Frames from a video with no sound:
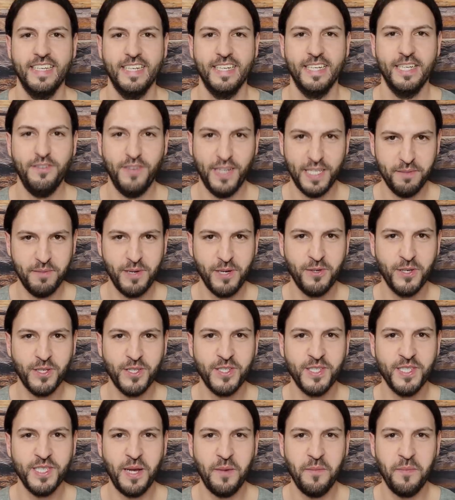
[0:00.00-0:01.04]
Ich fasse mal kurz
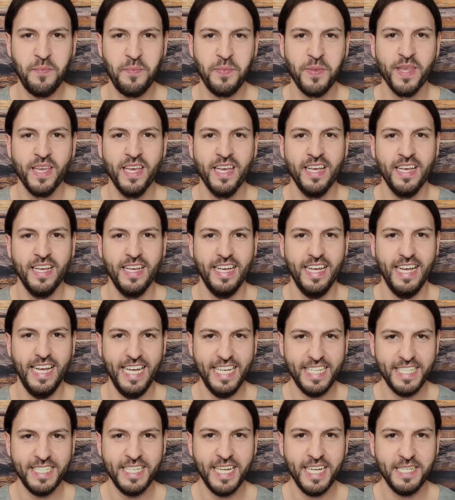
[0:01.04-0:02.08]
zusammen.
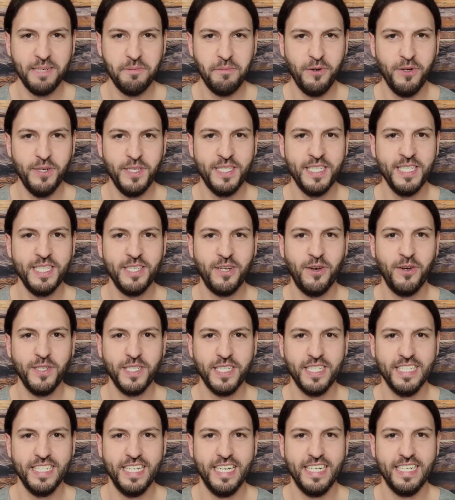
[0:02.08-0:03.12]
Erst hat der Polizist
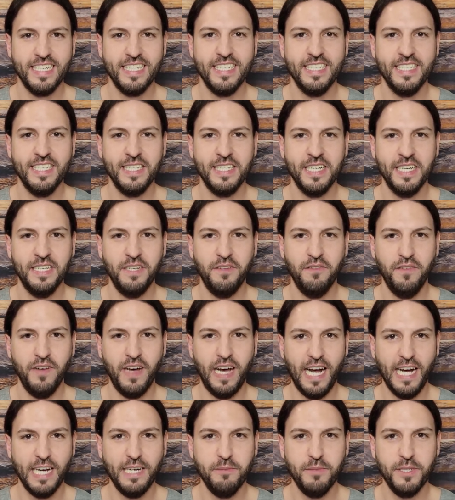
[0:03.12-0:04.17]
ausgesagt, dass er die
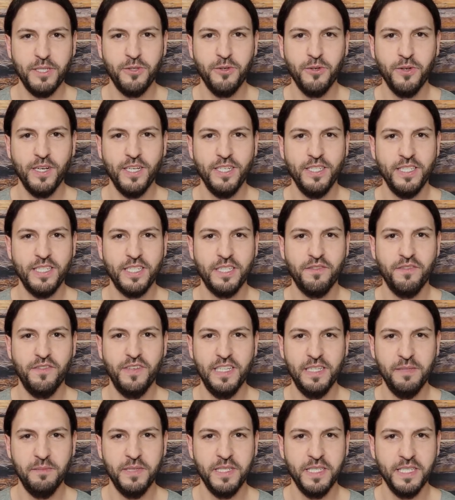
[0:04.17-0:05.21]
Frage bezüglich des
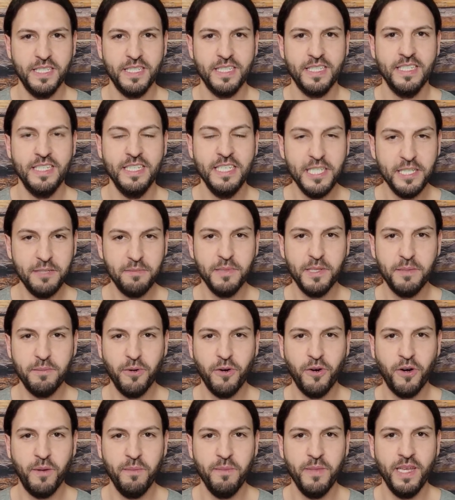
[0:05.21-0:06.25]
Filmens nicht
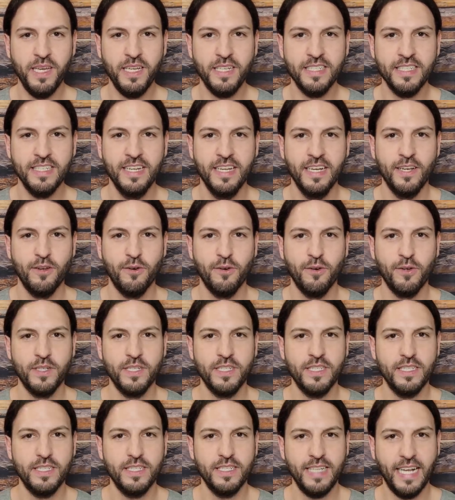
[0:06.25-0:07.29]
mitbekommen hat.
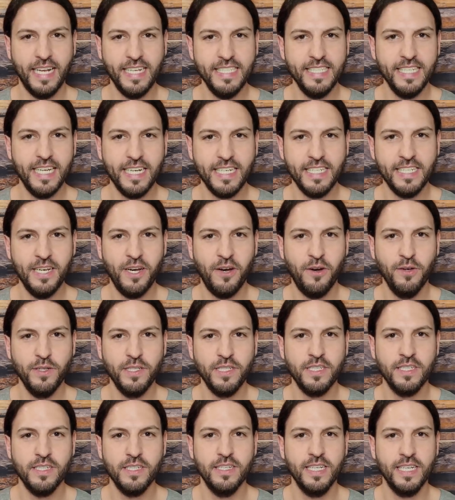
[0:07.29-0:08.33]
Und dann sagt er
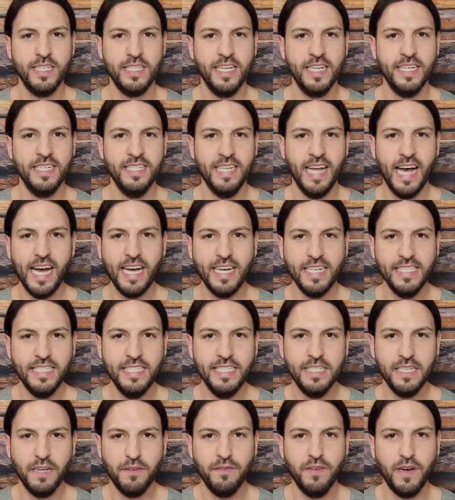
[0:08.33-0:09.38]
aus, dass er nach
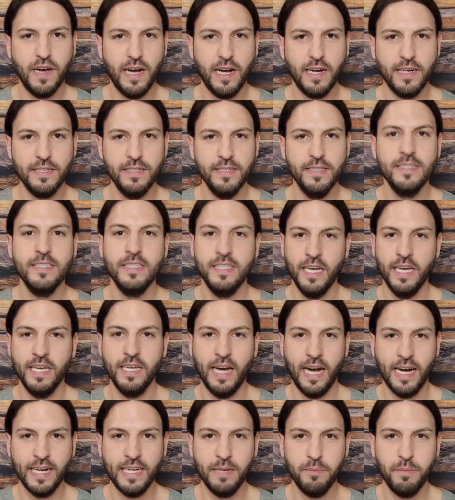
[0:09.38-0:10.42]
dieser Frage, die er
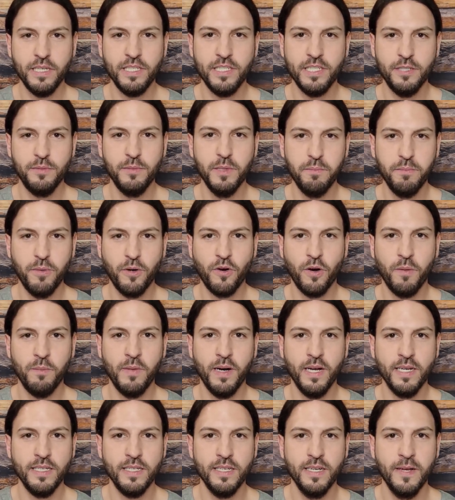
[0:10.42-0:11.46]
ja angeblich nicht mitbekommen
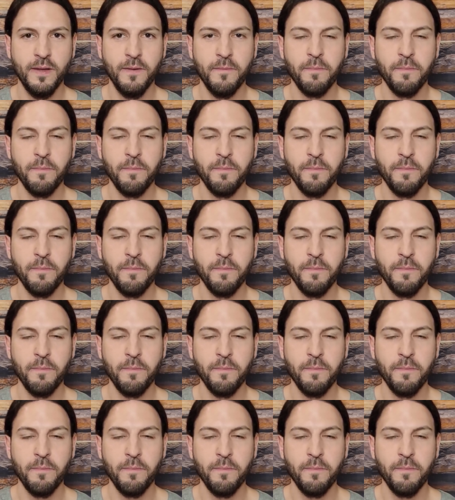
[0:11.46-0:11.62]
hat,